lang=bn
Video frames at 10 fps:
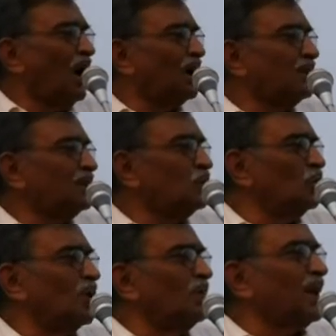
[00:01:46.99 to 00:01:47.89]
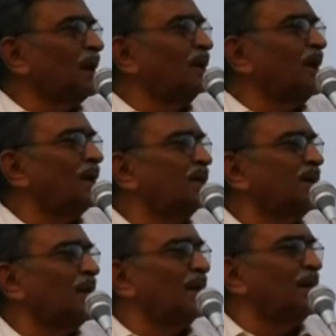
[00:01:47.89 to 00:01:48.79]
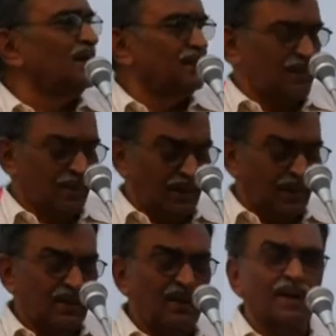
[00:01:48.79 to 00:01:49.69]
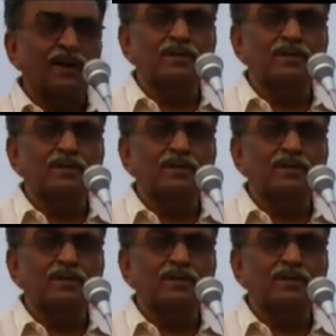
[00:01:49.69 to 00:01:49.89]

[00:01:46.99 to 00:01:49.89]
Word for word: আর দুজন প্রার্থী আছেন আমাদের এই জেলার